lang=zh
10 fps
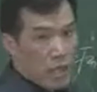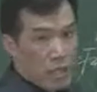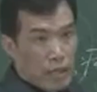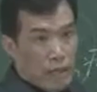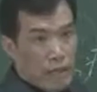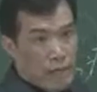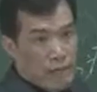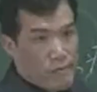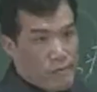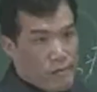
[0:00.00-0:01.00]
上逆，
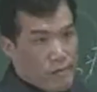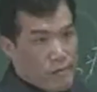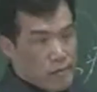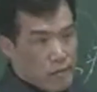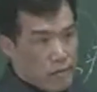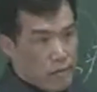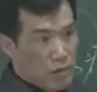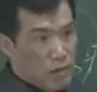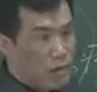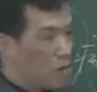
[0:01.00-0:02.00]
口
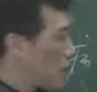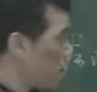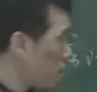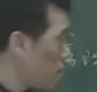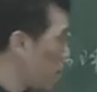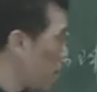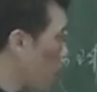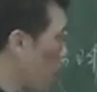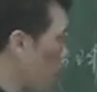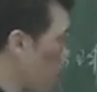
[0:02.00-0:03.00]
苦、呕吐
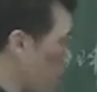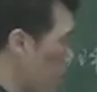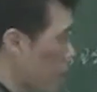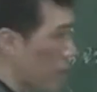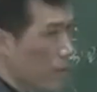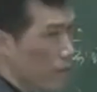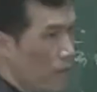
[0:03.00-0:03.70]
黄绿苦水，